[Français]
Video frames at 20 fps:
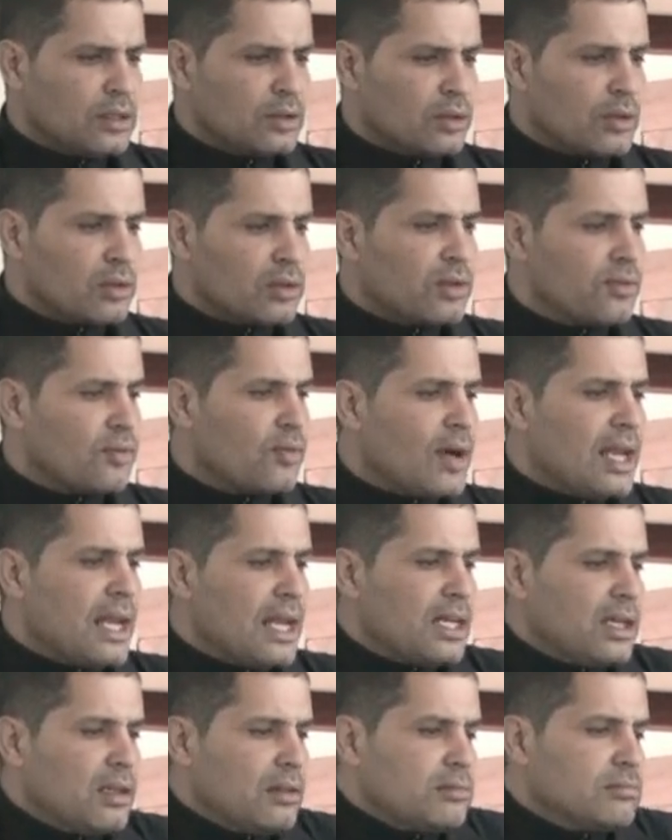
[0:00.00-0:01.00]
Donc
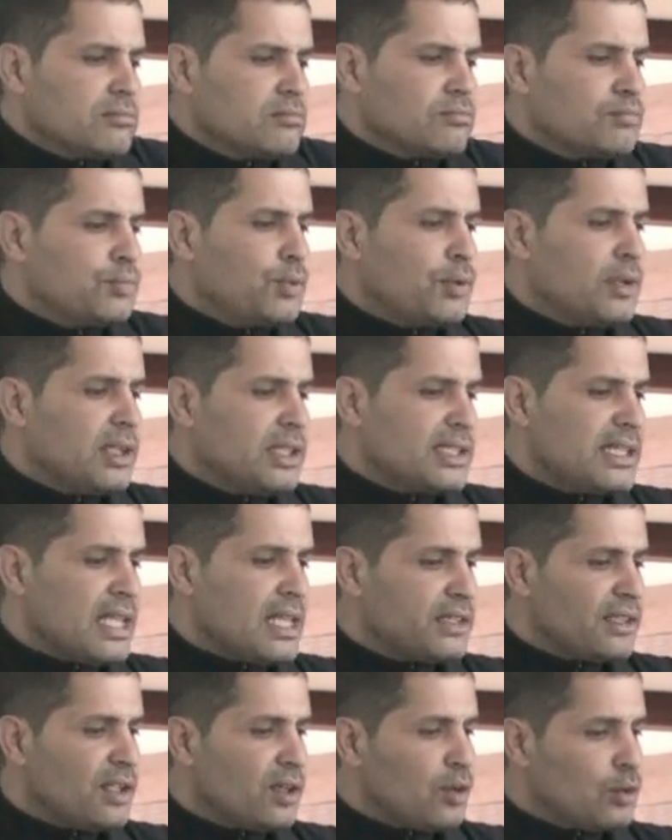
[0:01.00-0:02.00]
voilà, on peut les
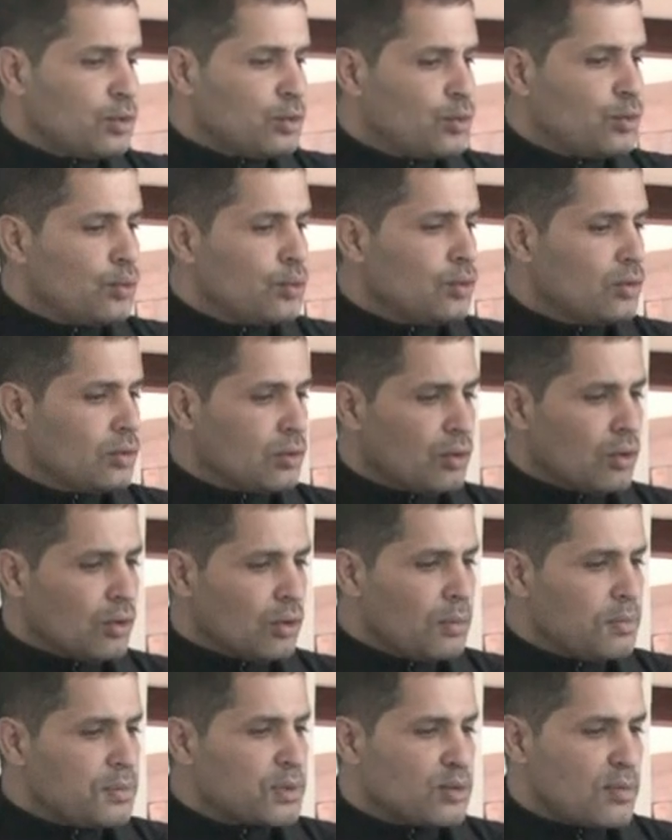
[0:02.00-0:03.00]
scinder en deux
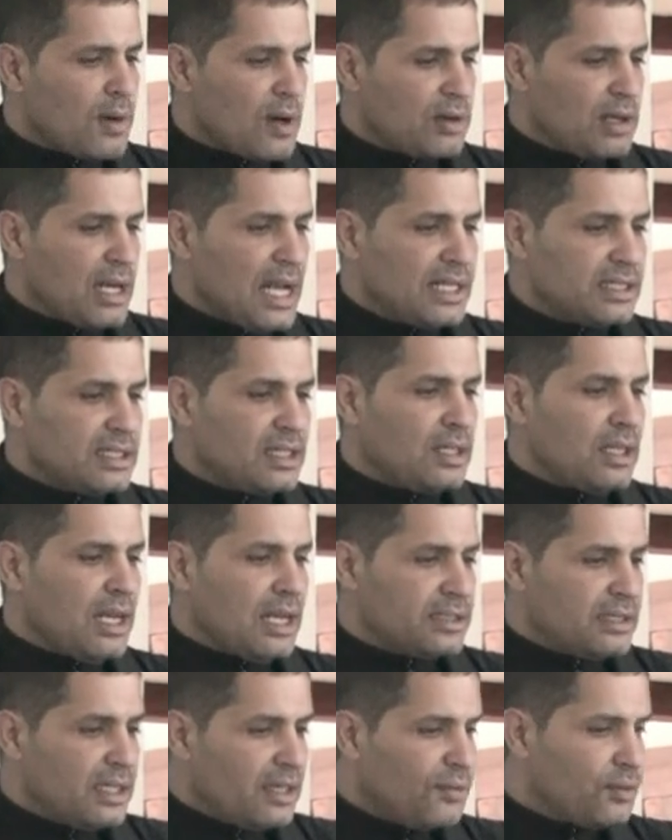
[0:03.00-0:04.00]
groupes, soit on a
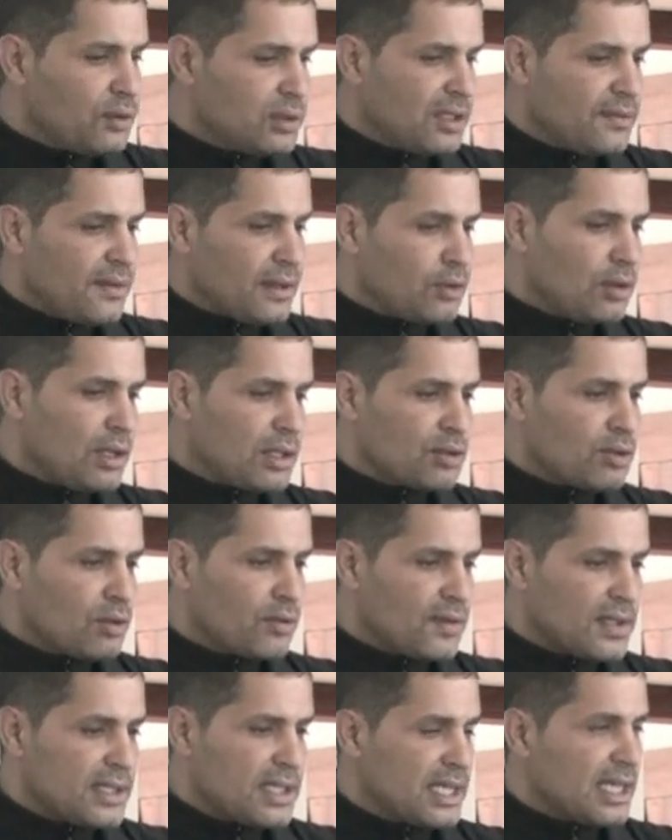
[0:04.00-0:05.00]
un, défaut d'évacuation
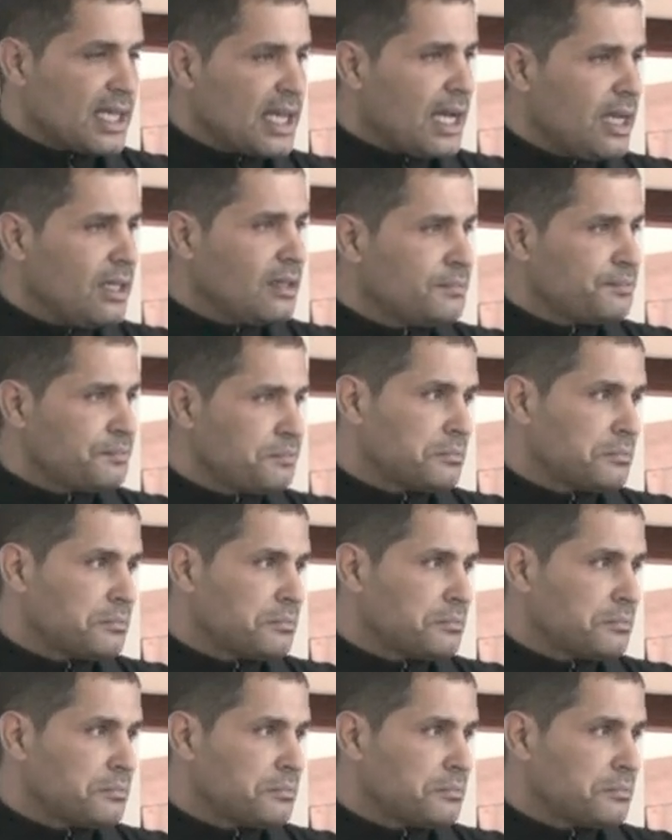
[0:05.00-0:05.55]
vésicale,